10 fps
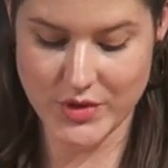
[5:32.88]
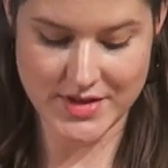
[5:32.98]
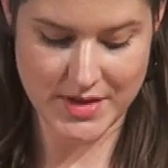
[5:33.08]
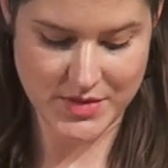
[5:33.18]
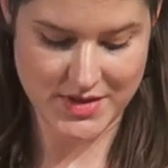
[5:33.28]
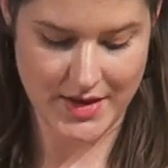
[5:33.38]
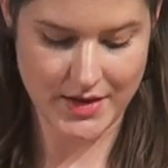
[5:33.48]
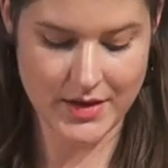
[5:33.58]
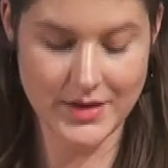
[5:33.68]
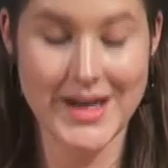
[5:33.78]
au XVIe
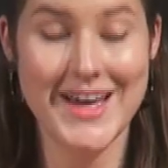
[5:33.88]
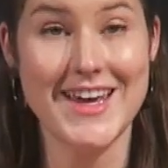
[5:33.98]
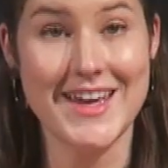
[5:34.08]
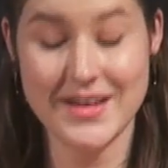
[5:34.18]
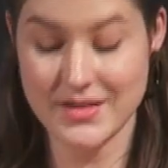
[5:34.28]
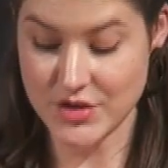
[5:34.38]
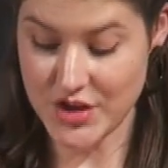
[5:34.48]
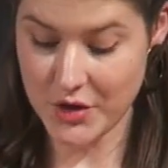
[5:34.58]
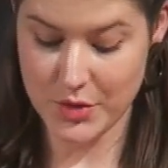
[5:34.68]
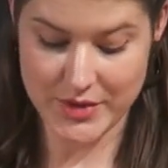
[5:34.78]
siècle, et
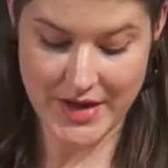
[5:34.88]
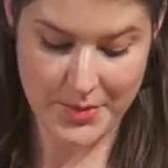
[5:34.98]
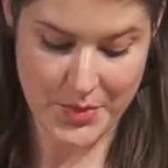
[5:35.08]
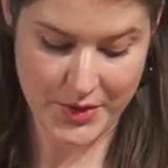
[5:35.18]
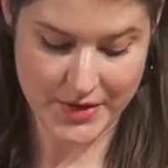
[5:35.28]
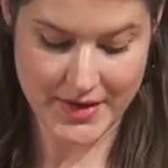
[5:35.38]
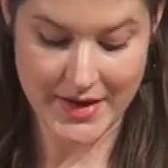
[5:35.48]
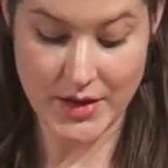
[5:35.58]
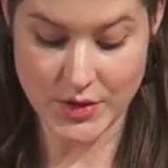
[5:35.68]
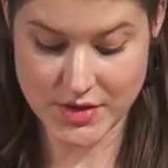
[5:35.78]
Giacomo della Porta
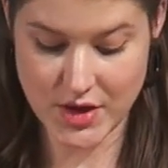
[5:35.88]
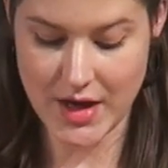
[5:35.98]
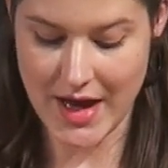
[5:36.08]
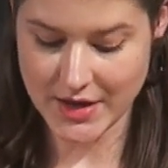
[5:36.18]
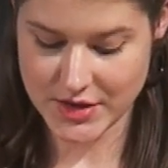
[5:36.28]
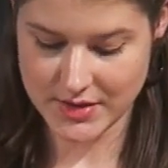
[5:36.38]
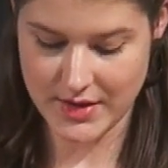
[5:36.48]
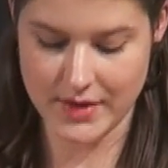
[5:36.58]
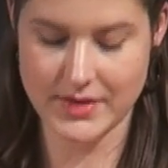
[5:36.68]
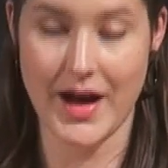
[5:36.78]
est le seul
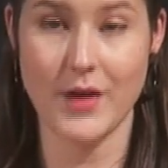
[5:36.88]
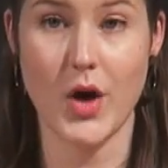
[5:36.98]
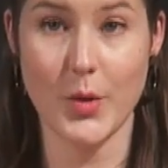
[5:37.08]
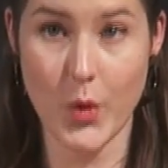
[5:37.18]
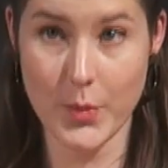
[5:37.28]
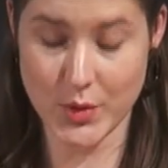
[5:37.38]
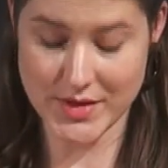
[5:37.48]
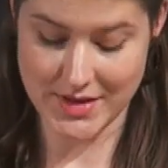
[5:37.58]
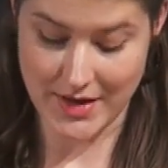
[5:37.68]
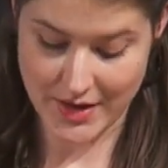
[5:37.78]
architecte à avoir proposé